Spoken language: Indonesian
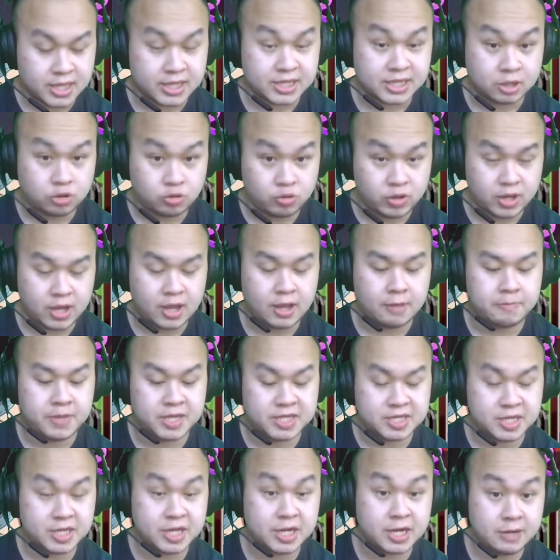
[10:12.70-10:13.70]
Naik satu ya.
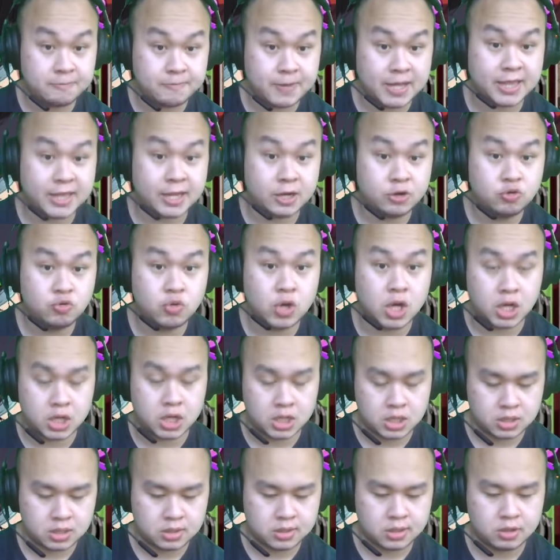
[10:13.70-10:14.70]
Biasanya kelipatan
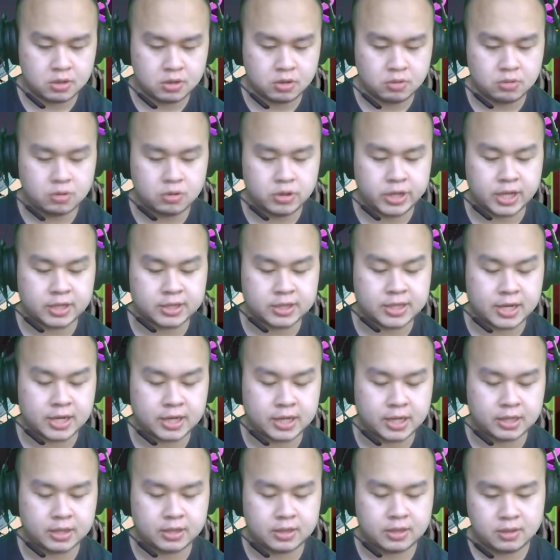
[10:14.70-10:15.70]
dua kalau yang
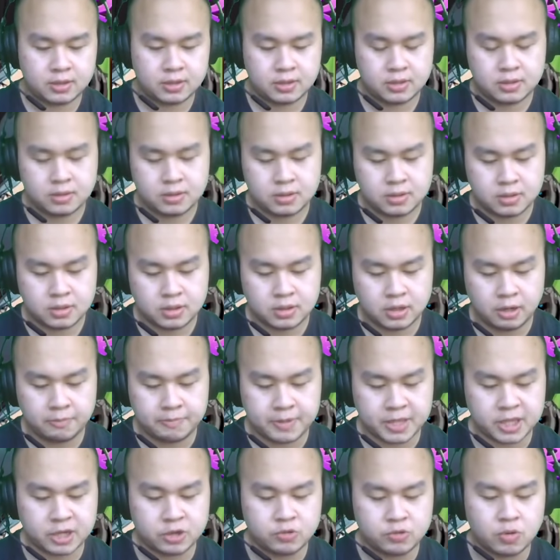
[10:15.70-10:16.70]
target.
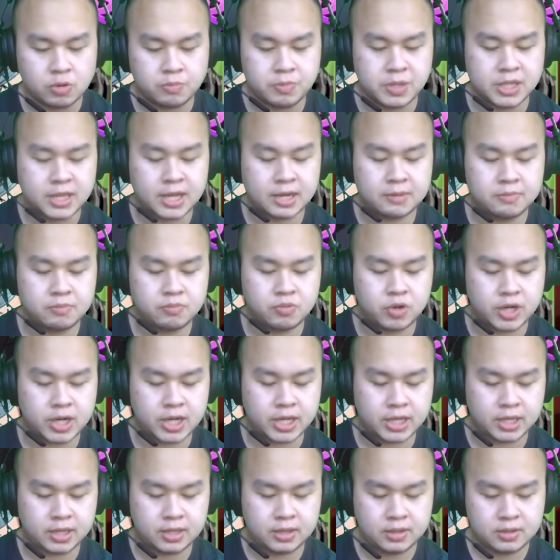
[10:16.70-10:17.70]
Kelipatan dua bintang buat
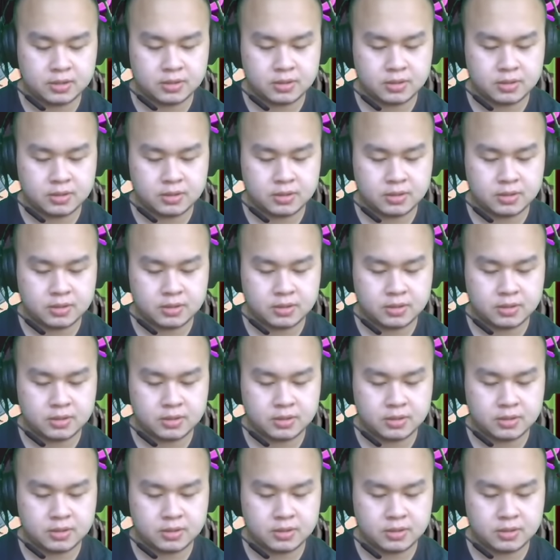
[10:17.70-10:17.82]
naik.